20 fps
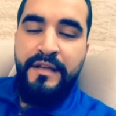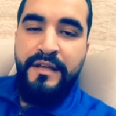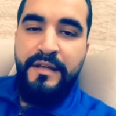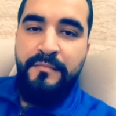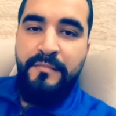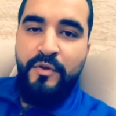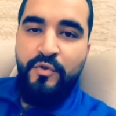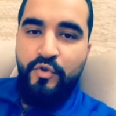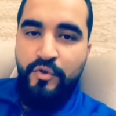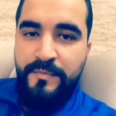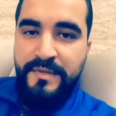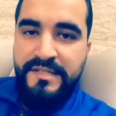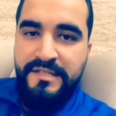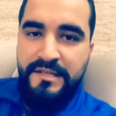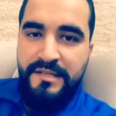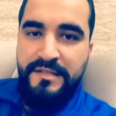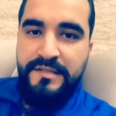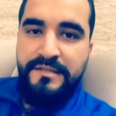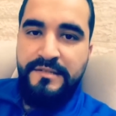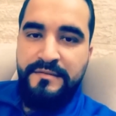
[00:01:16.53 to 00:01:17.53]
الموضوع
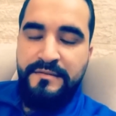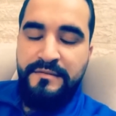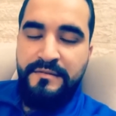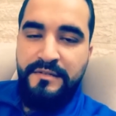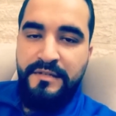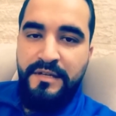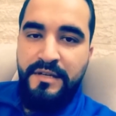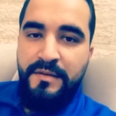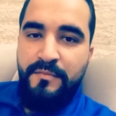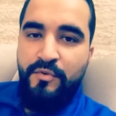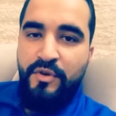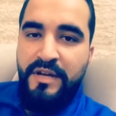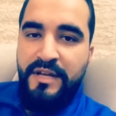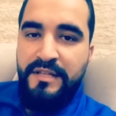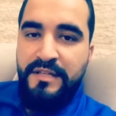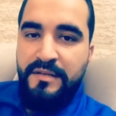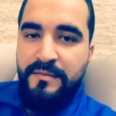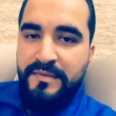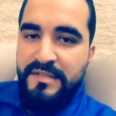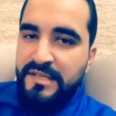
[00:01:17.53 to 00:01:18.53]
بسيط
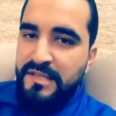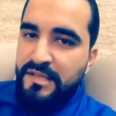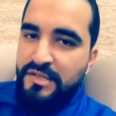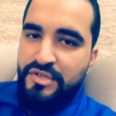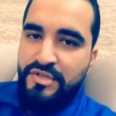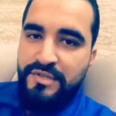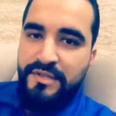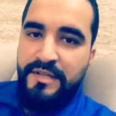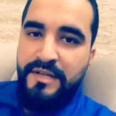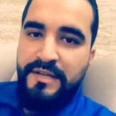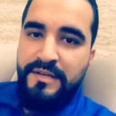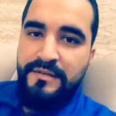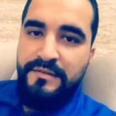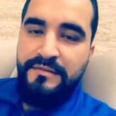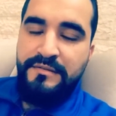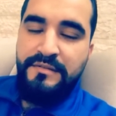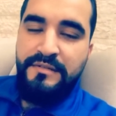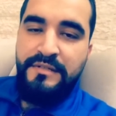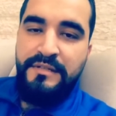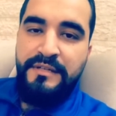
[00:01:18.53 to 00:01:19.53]
المعادلة بسيطة جدا
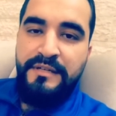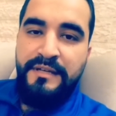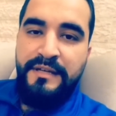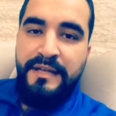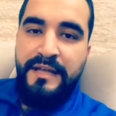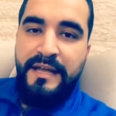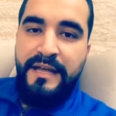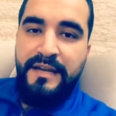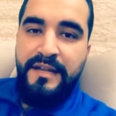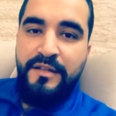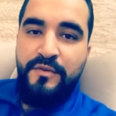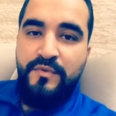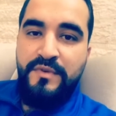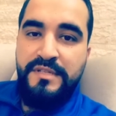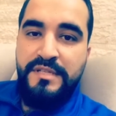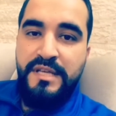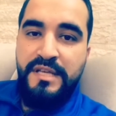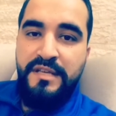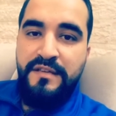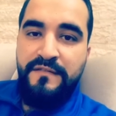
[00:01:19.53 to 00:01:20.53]
عدد
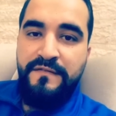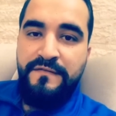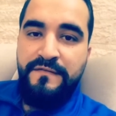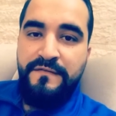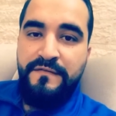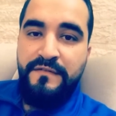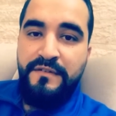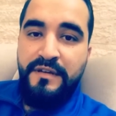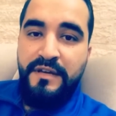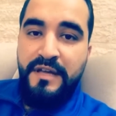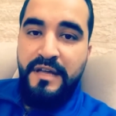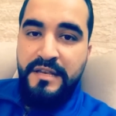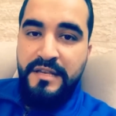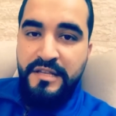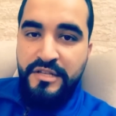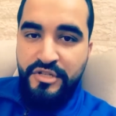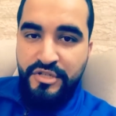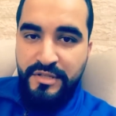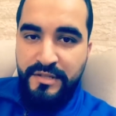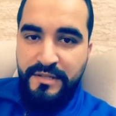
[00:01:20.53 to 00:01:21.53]
الوظائف
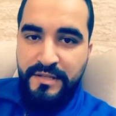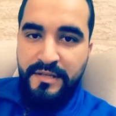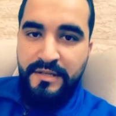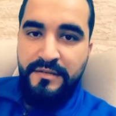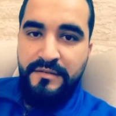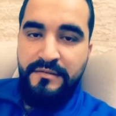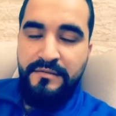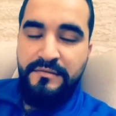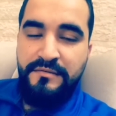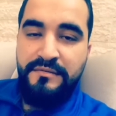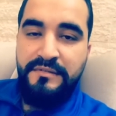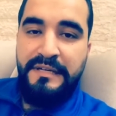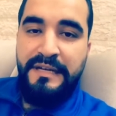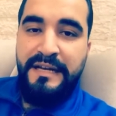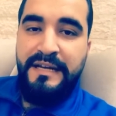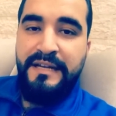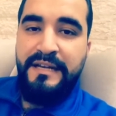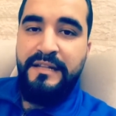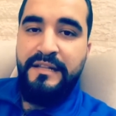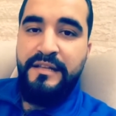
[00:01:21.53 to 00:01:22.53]
قليل جدا
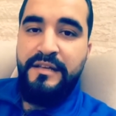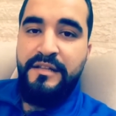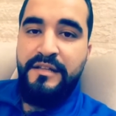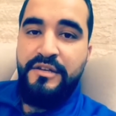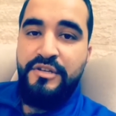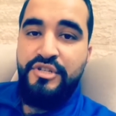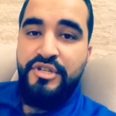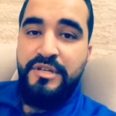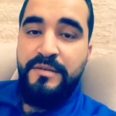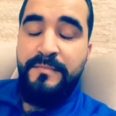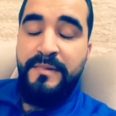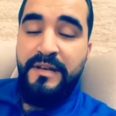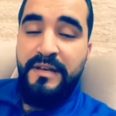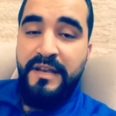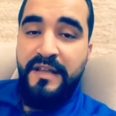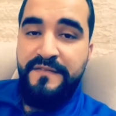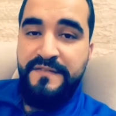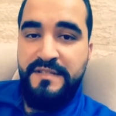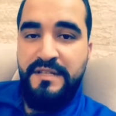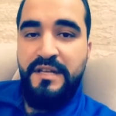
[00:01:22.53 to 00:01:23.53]
عدد الخريجين من
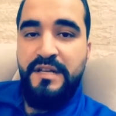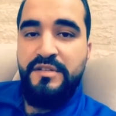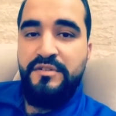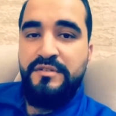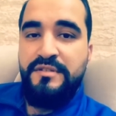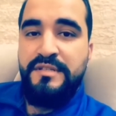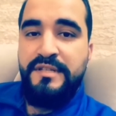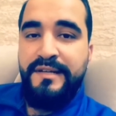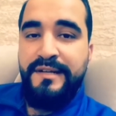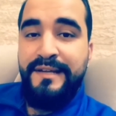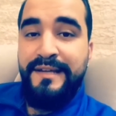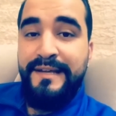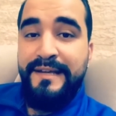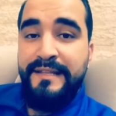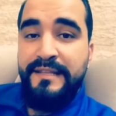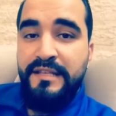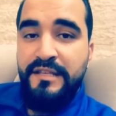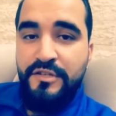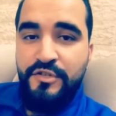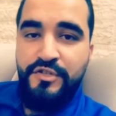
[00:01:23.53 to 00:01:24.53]
نفس تخصصك
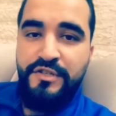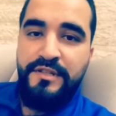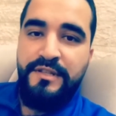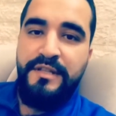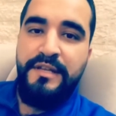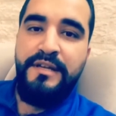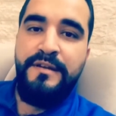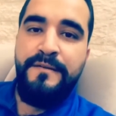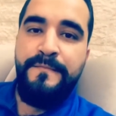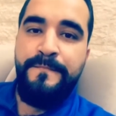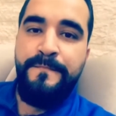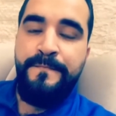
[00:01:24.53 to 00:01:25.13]
كتير جدا